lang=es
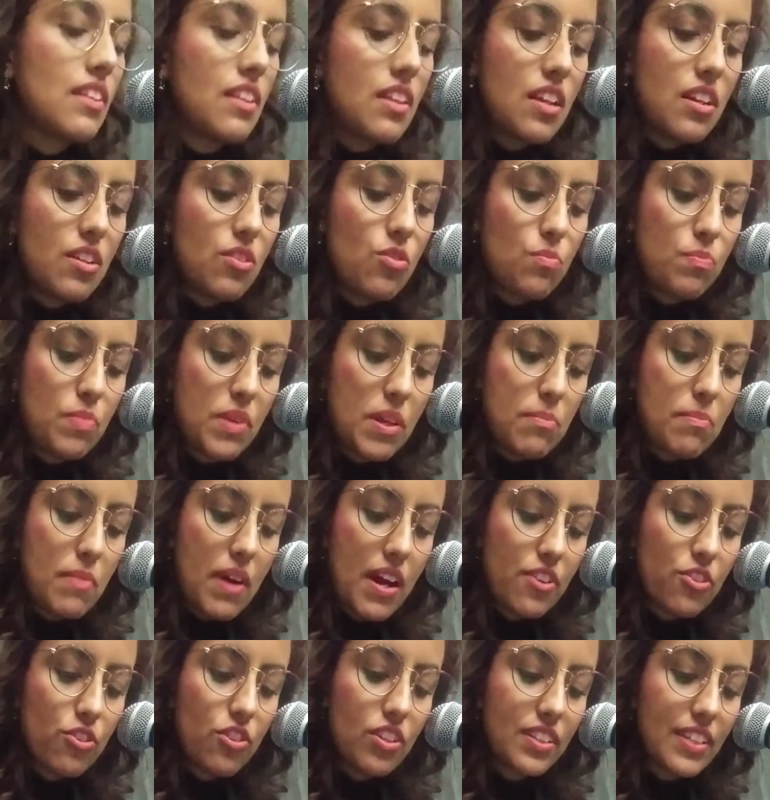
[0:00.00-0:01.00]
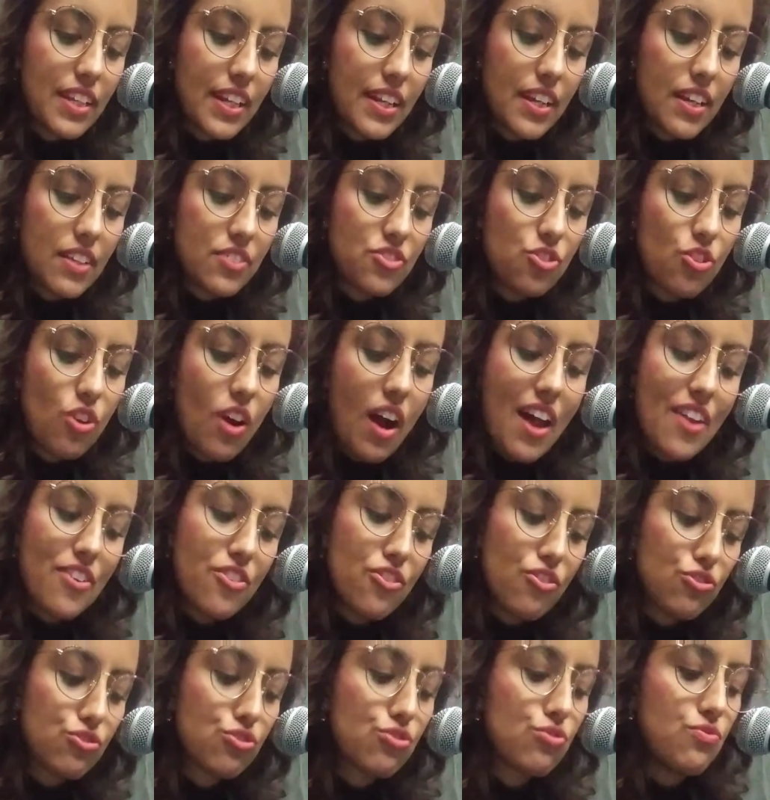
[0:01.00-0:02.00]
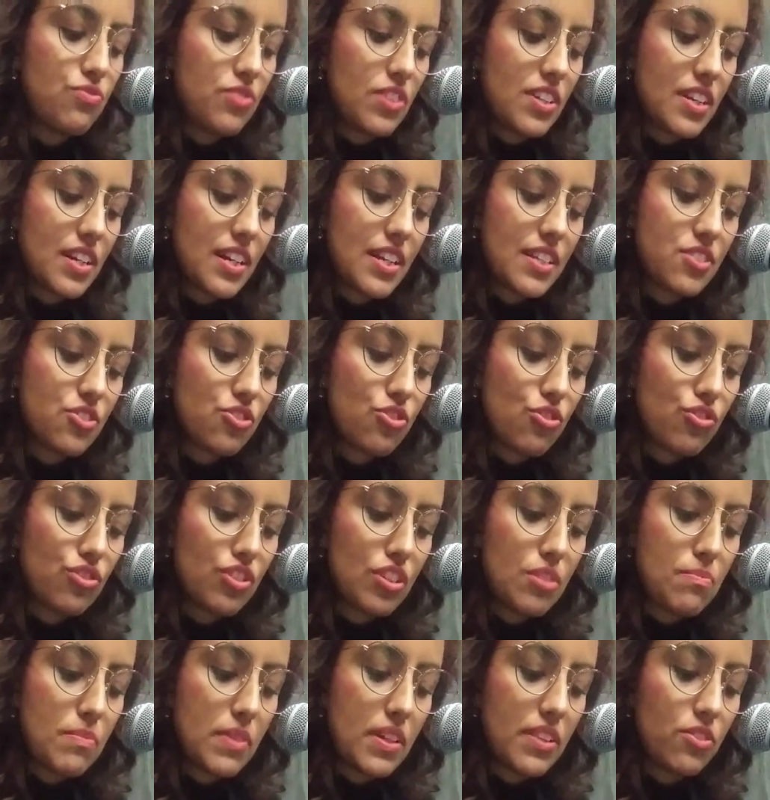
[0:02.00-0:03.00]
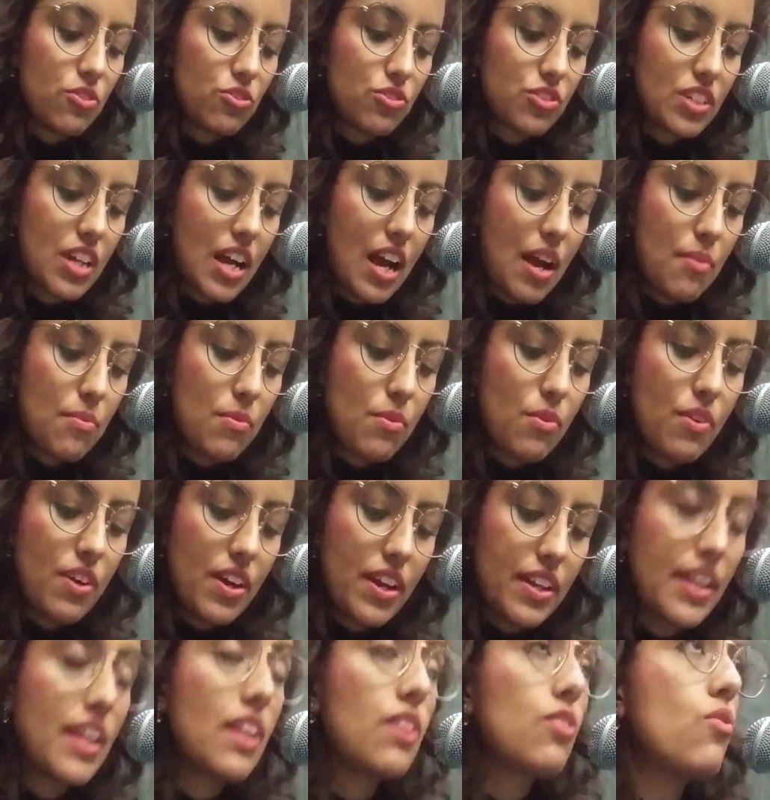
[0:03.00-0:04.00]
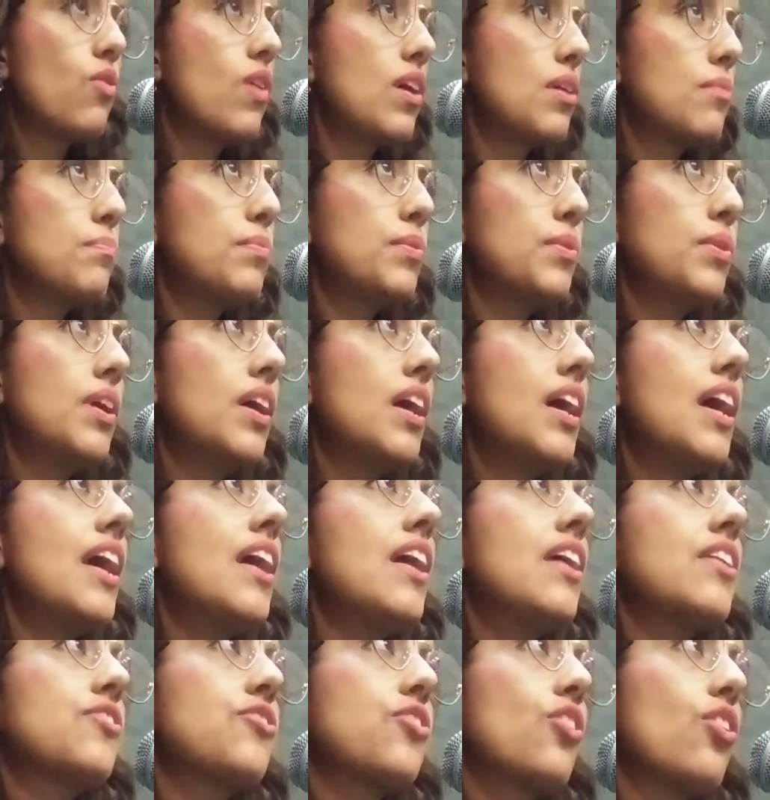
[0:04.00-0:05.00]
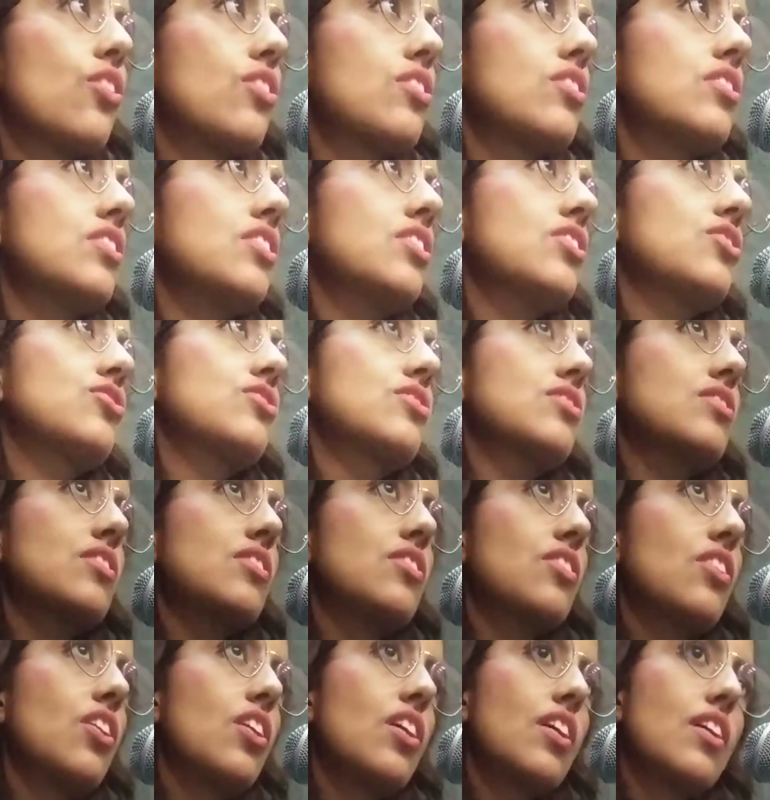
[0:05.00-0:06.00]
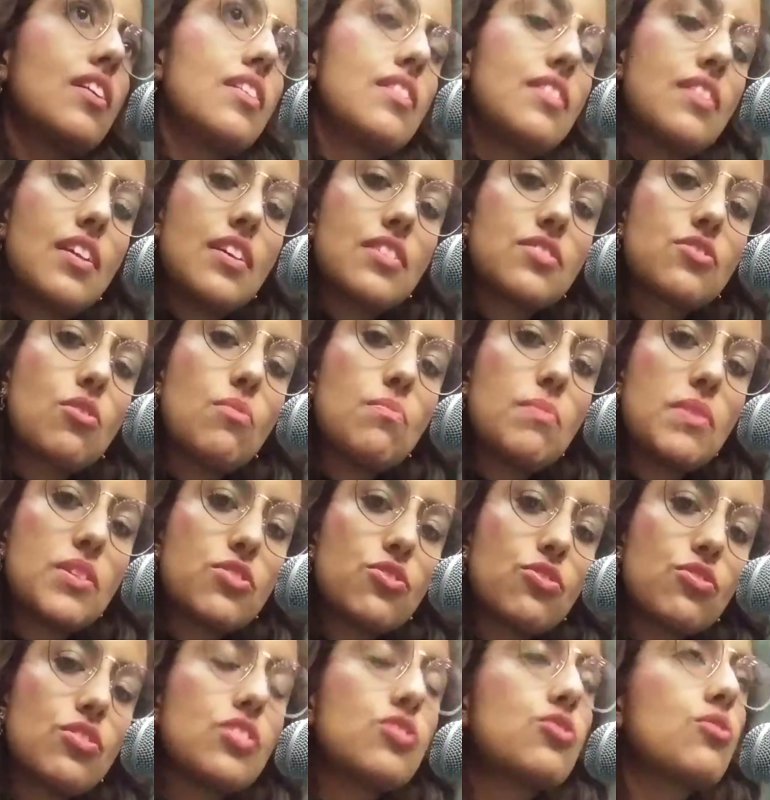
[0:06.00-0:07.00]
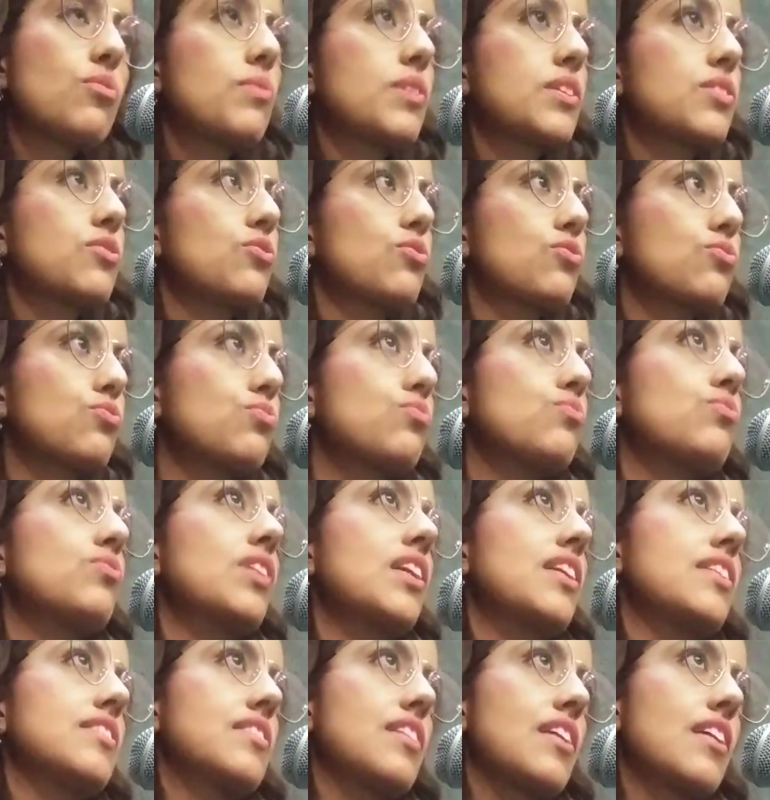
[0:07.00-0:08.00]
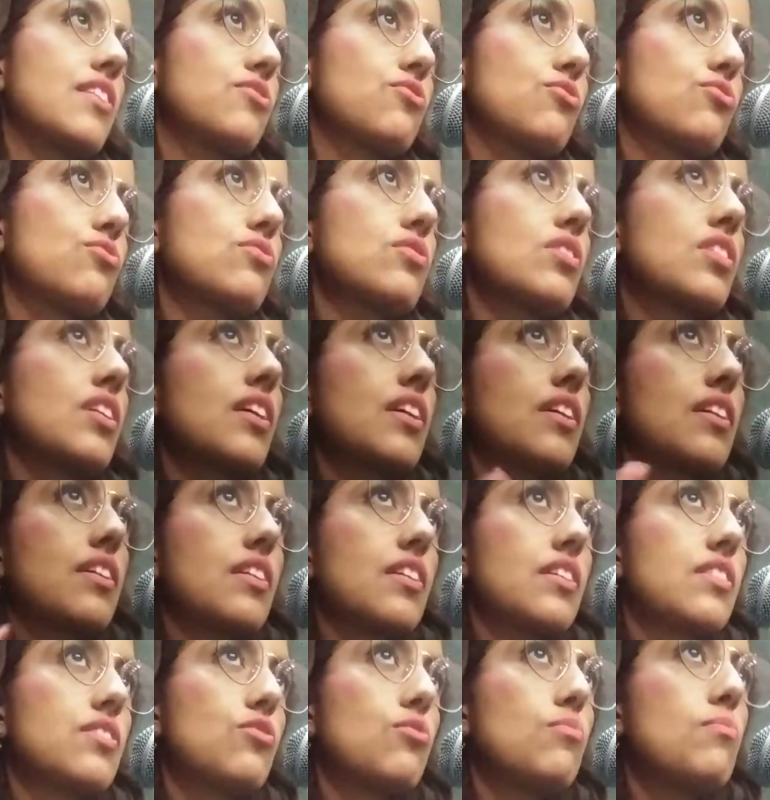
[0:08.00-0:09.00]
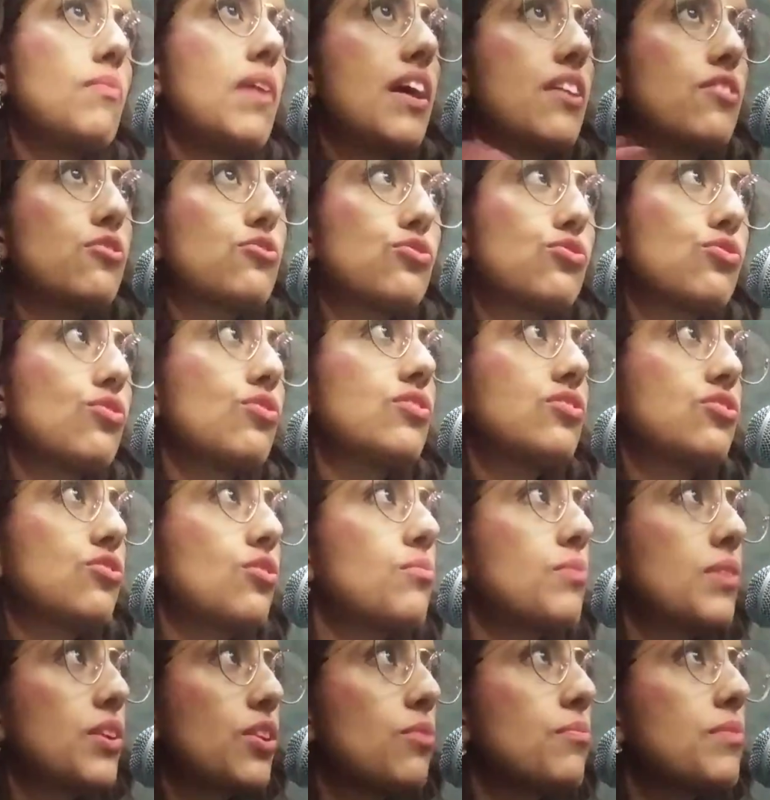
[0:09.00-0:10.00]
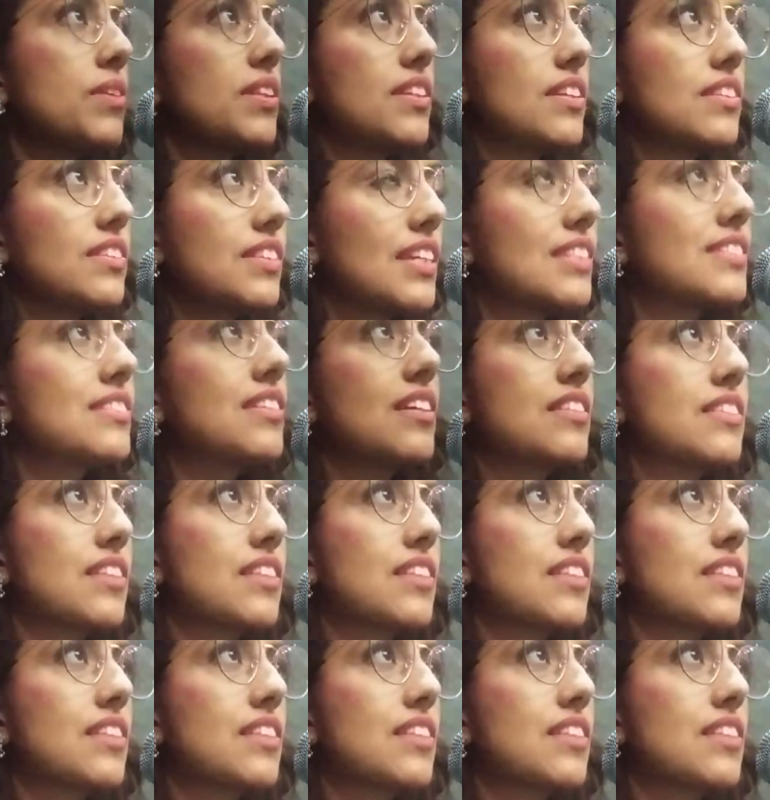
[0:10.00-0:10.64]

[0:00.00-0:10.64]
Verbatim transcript: es lo primario, el derecho a no sufrir lesión ni menoscabo en el cuerpo todas las convenciones sobre tortura y tratos eh, inhumanos, todo esto bueno, vienen de esta